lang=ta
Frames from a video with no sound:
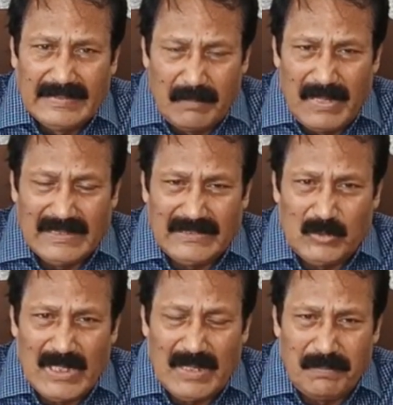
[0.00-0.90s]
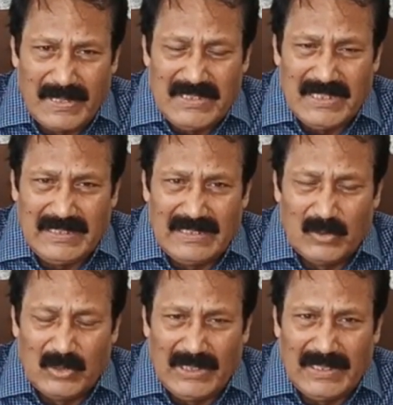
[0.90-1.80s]
தமிழகத்தினுடைய பட்ஜெட்டின்
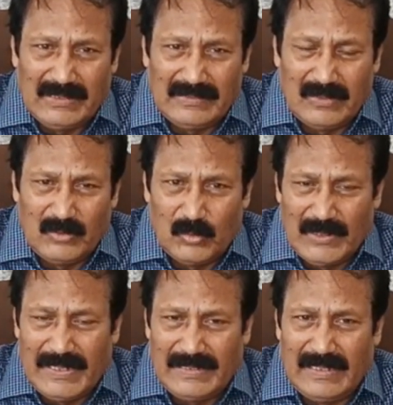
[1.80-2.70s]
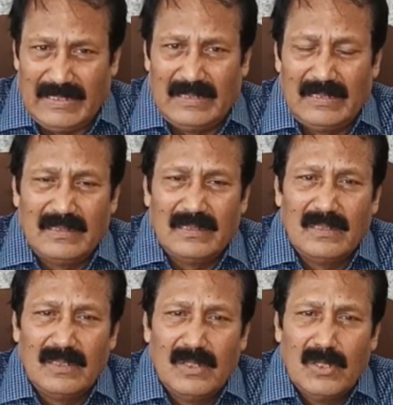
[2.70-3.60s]
ஒதுக்கீ ஒதுக்கீட்டில்
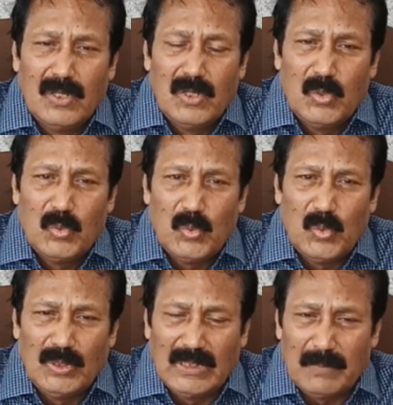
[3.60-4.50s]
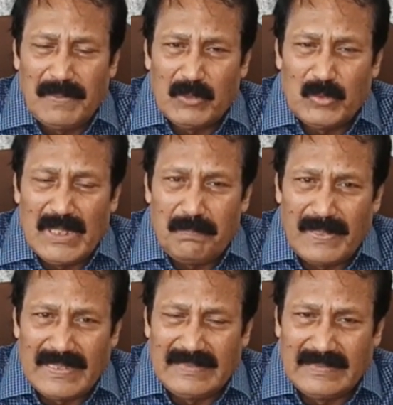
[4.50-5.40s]
ஒதுக்கப்படக்கூடிய
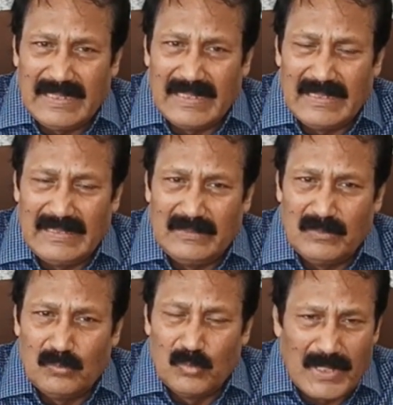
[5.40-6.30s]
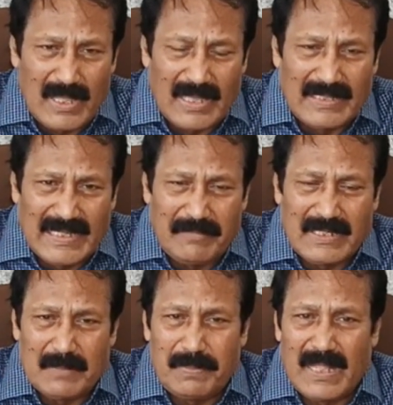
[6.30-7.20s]
பல திட்டங்கள் முறையாக
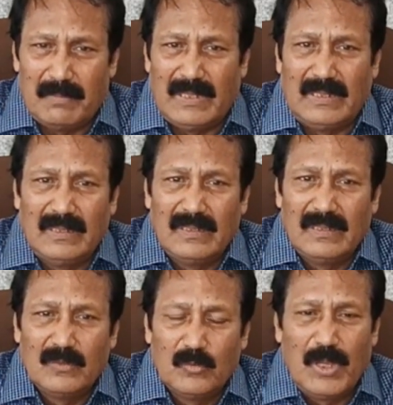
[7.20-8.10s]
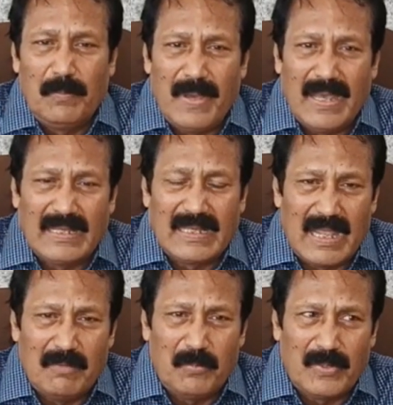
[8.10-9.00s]
நிறைவேற்றப்படாமல் குறிப்பாக
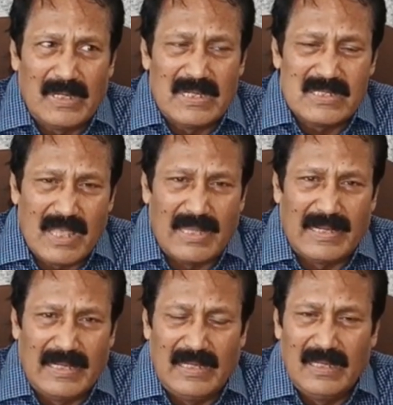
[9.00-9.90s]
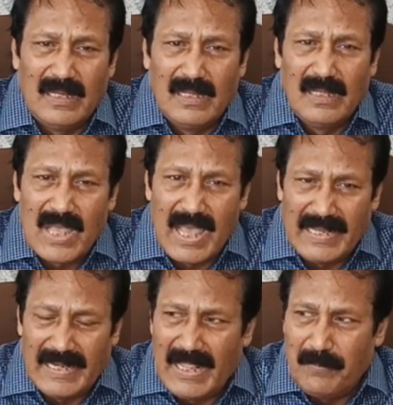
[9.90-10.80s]
கிராமப்புறங்கள் சாலைகளில்
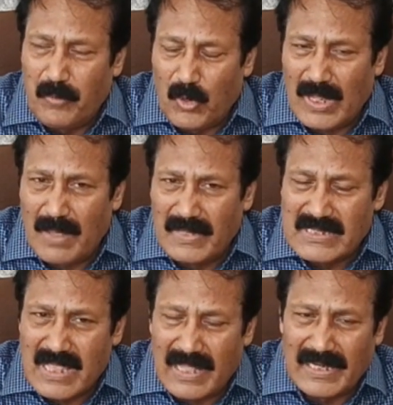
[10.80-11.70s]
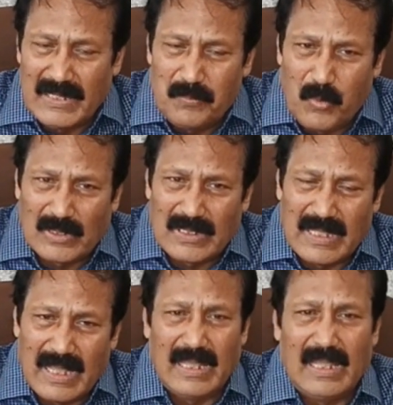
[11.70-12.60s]
சாலைகளே போடாமல் சாலைகள்
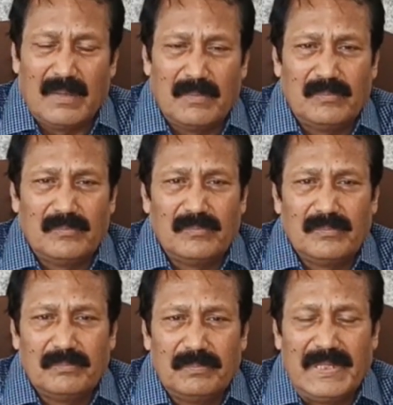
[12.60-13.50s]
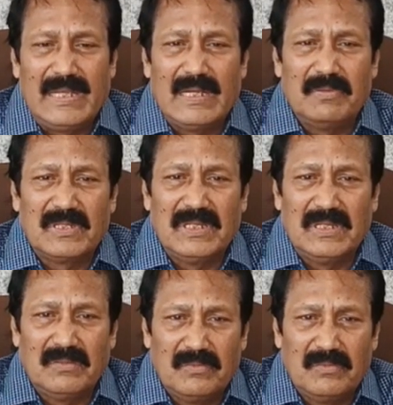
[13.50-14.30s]
போட்டதாக பெரிய அளவுக்கு